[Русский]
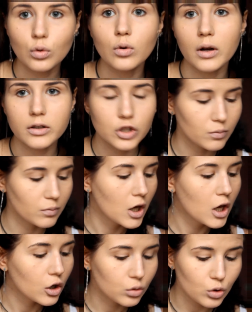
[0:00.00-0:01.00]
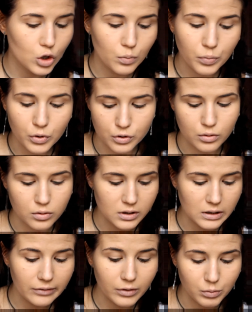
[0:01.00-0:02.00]
кто как чем, кто чем
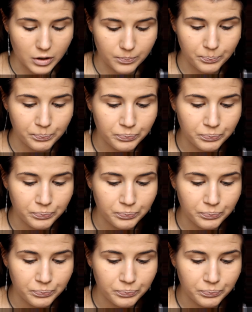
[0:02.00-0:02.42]
пользуется, на выбор.